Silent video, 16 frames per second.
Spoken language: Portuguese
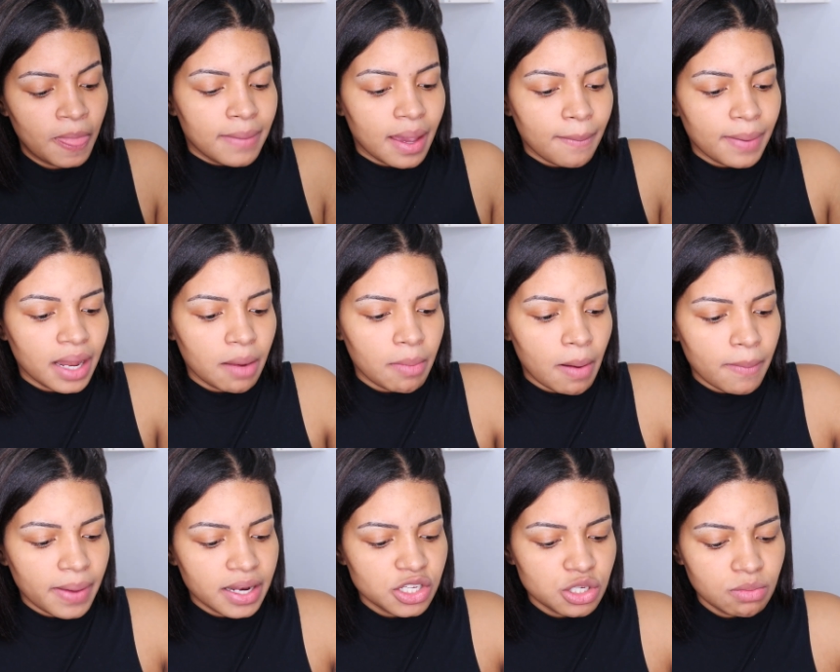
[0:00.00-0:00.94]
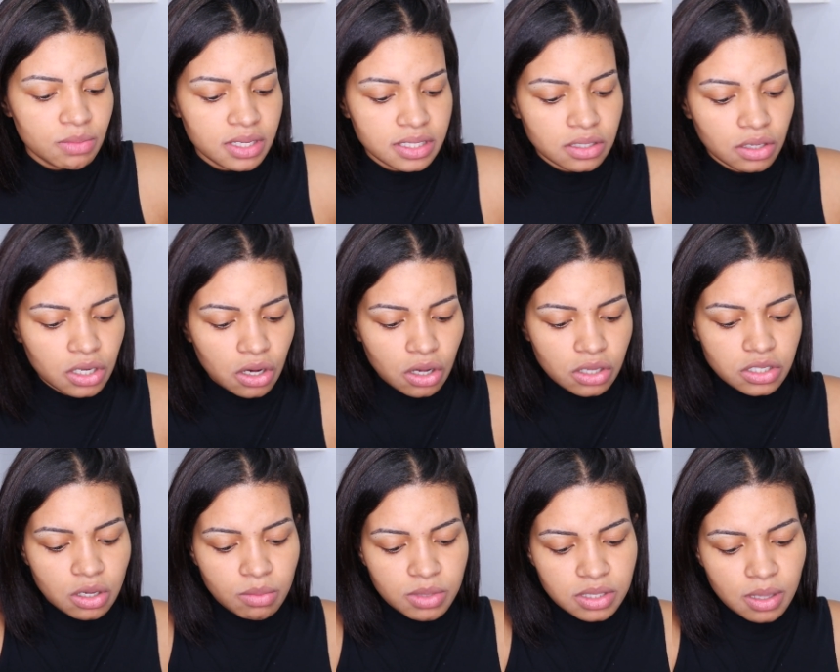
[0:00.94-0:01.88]
Minha pele é uma pele de mista
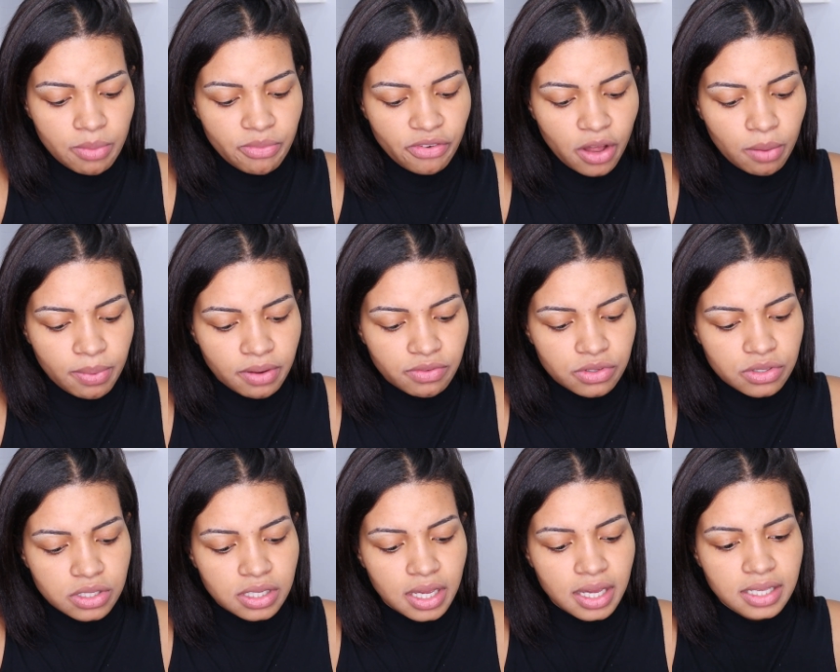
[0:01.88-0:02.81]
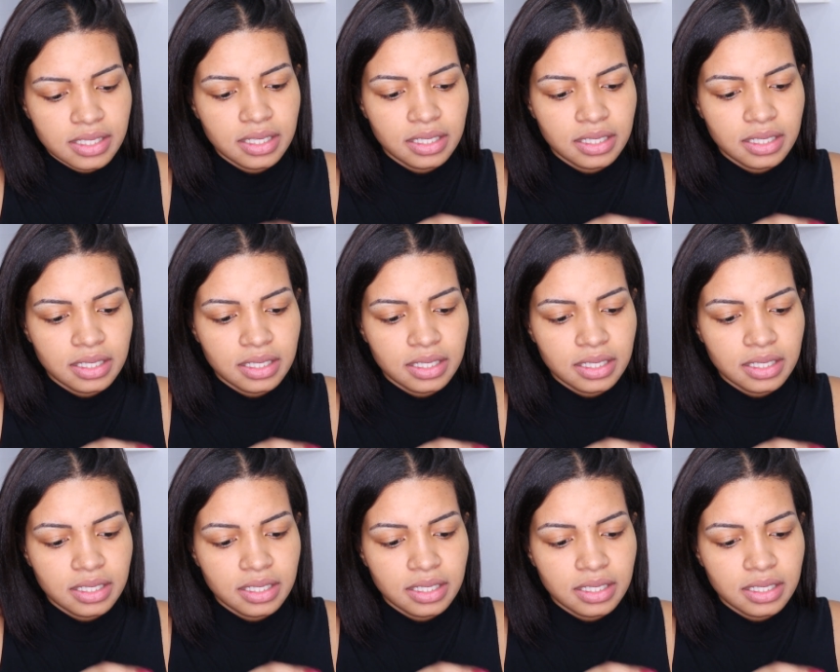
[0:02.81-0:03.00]
oleosa, como eu sempre falo para vocês,